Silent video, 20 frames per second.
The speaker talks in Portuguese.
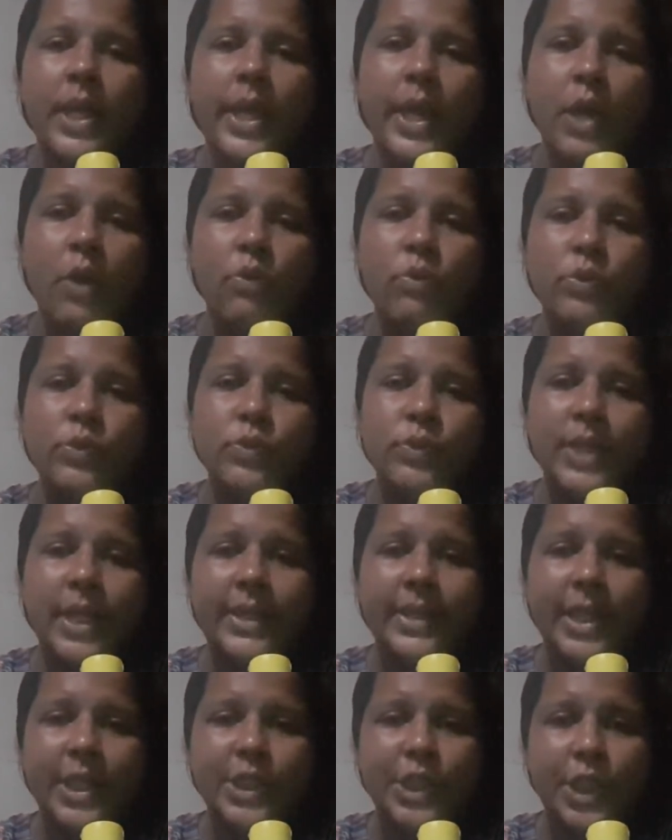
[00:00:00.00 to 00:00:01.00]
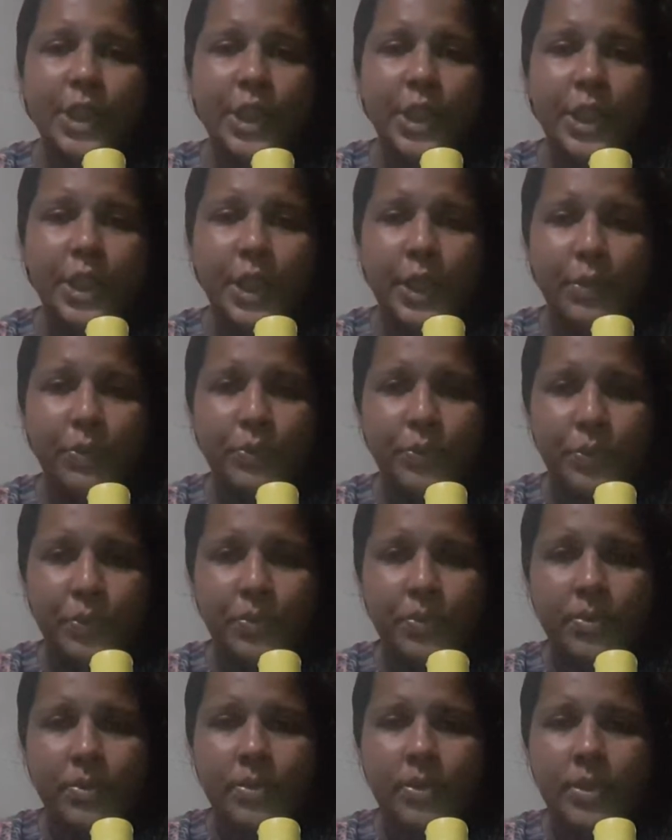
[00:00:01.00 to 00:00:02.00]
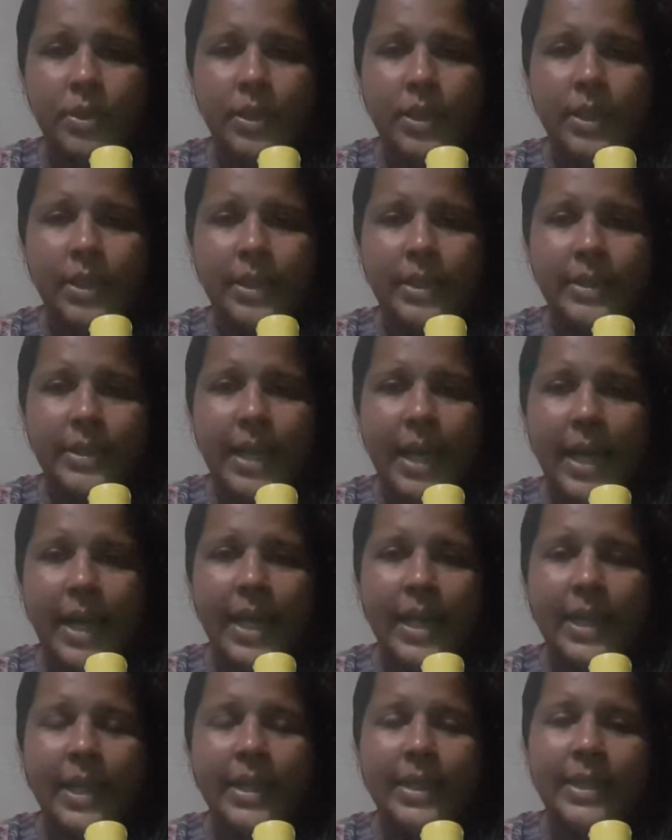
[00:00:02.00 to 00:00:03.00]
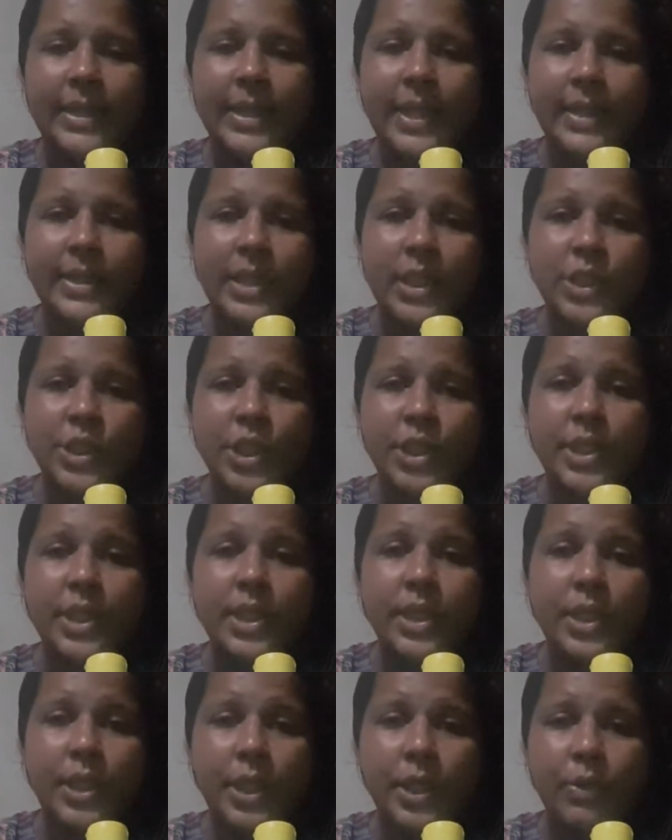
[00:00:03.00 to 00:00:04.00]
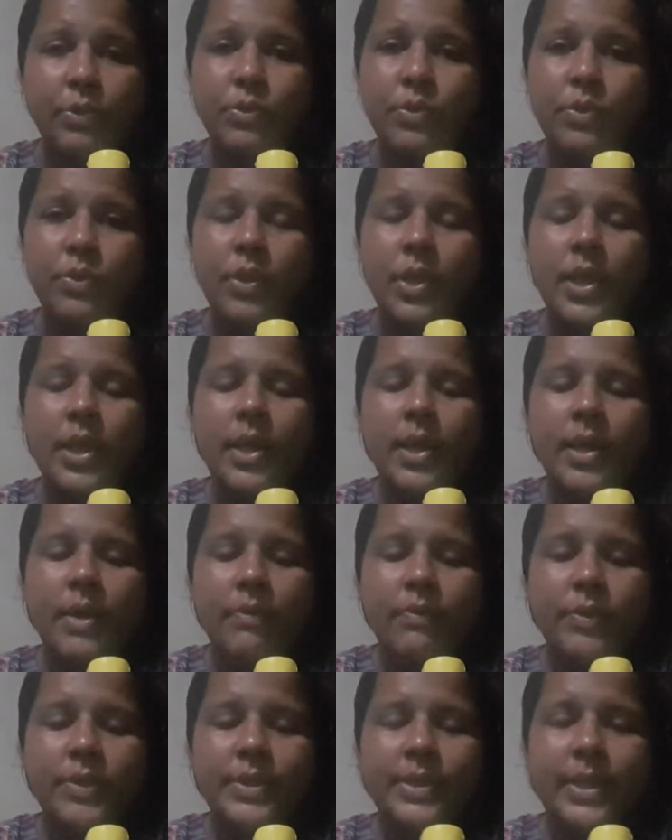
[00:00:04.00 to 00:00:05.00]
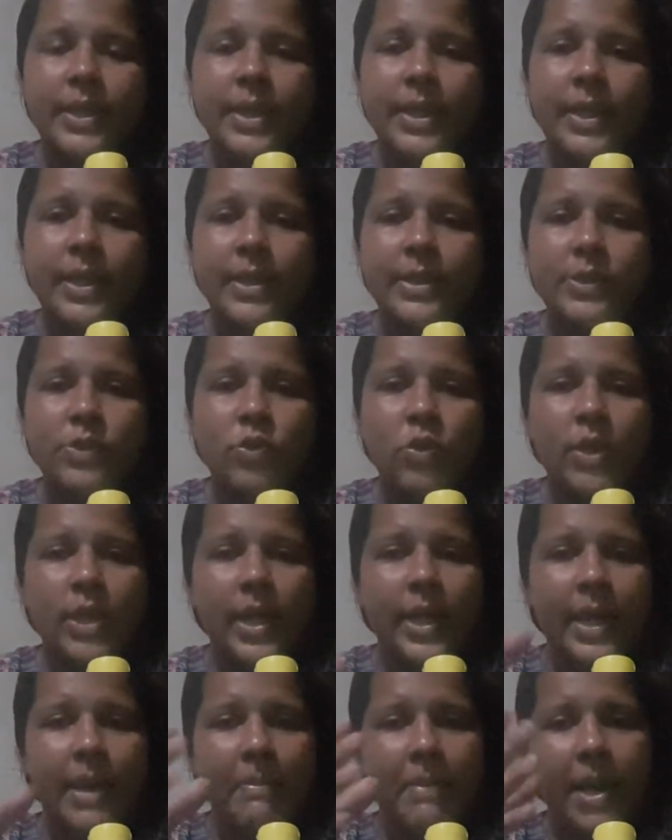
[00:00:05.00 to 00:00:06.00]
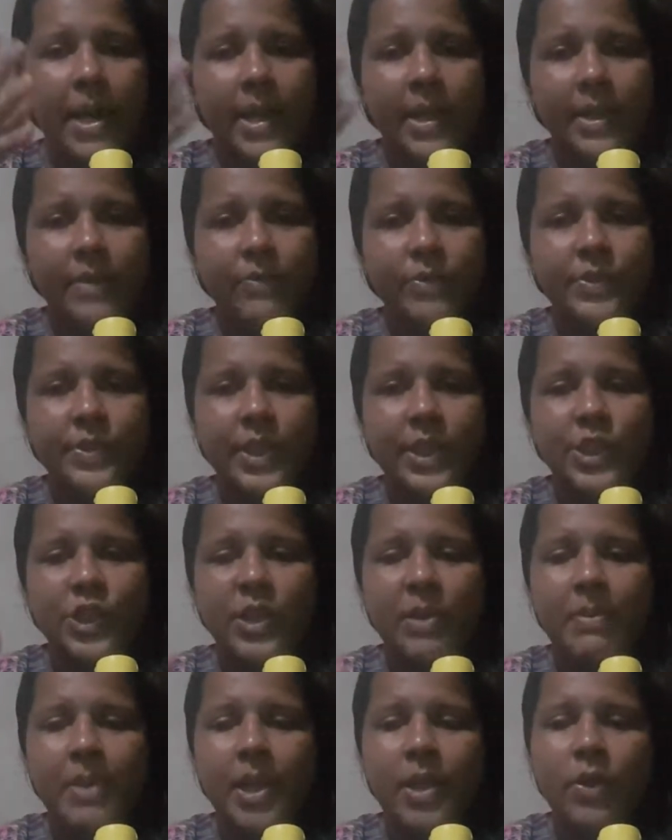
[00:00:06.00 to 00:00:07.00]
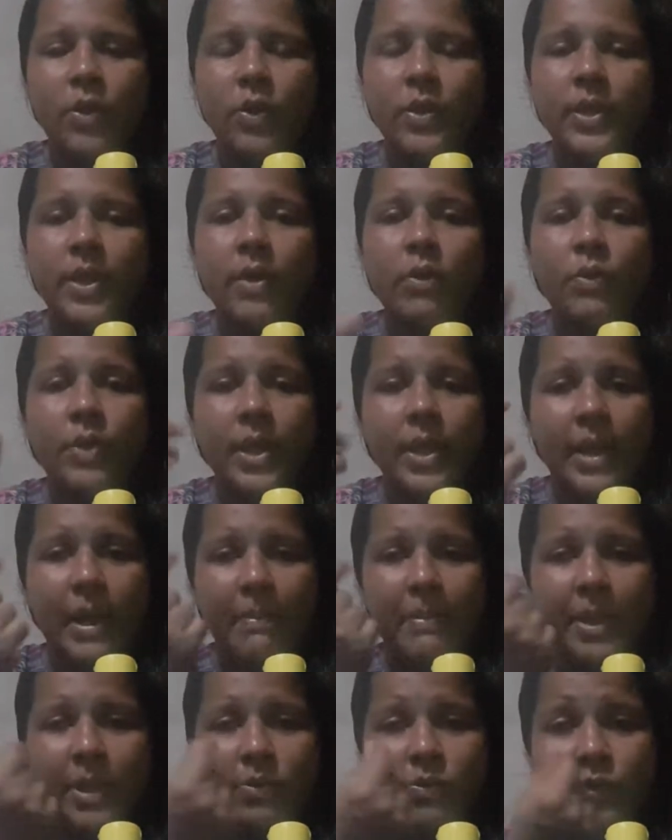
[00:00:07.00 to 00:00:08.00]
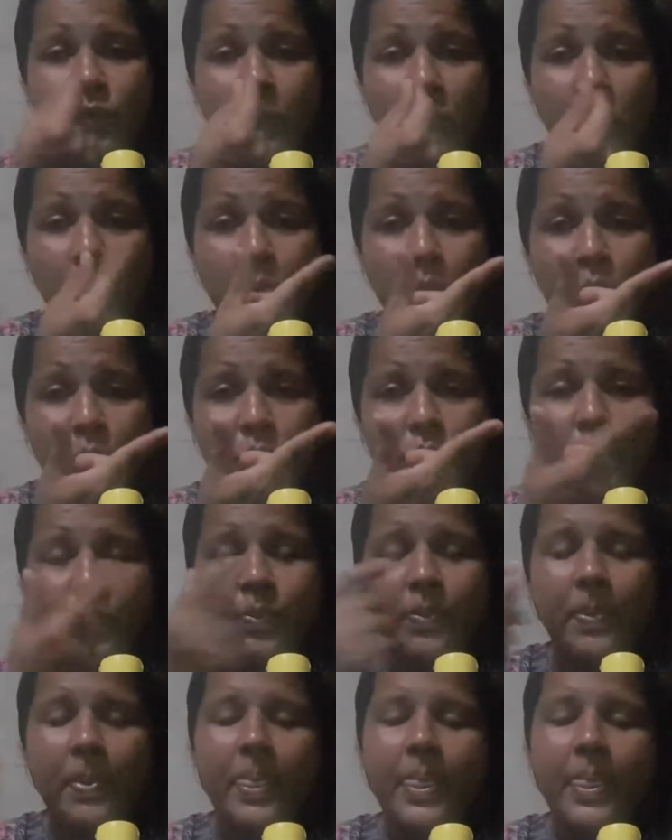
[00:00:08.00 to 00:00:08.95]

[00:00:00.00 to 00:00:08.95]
Eu uso detergente neutro, tá, galera? Detergente neutro. Você escolhe aí a marca que você achar melhor, né? O que caber no seu bolso